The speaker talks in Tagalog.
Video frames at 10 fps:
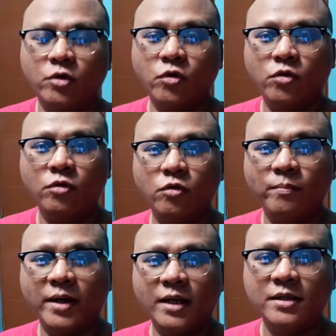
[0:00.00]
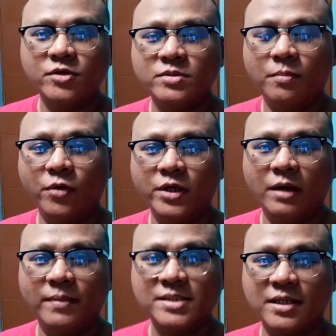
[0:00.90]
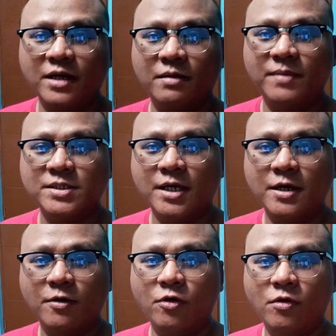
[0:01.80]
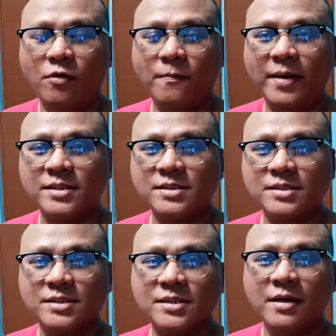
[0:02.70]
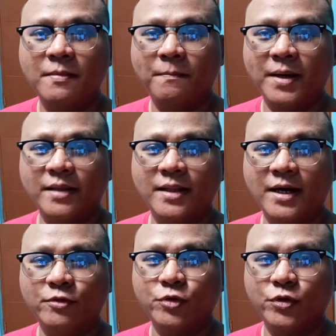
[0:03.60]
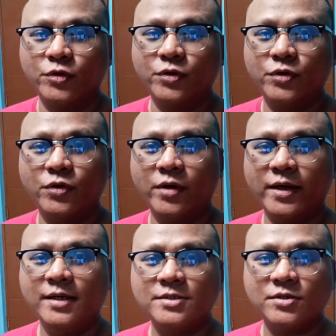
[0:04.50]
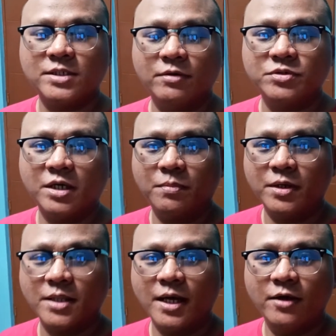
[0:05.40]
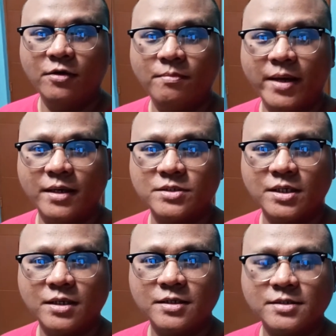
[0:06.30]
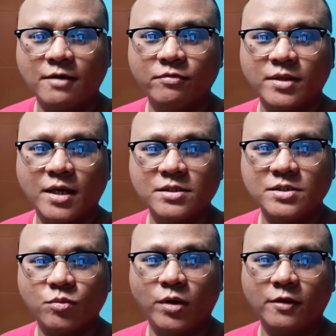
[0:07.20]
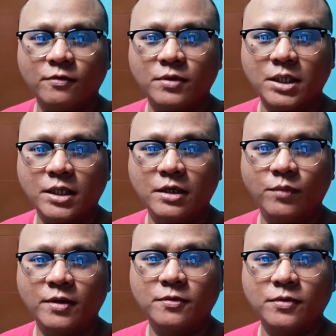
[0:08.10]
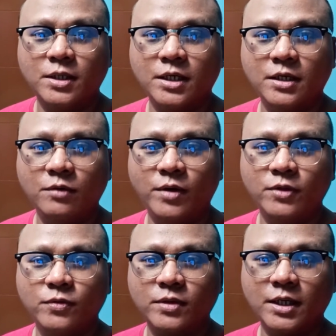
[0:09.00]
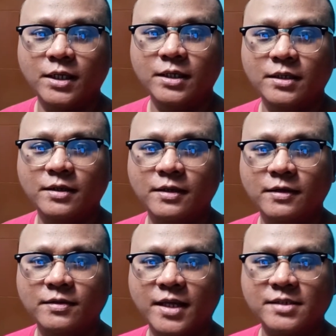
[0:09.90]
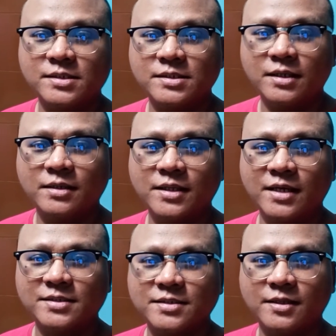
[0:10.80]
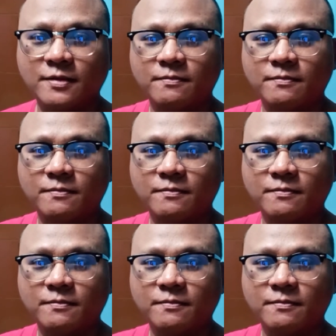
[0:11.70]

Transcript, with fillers: Kung comparing dito sa Boya, mas clear ba siya o mas maganda ang tunog. Okay, so sound check muna tayo. Mic check, sound test. 1, 2, 3, 1, 2, 3, 1, 2, 3. Test, test.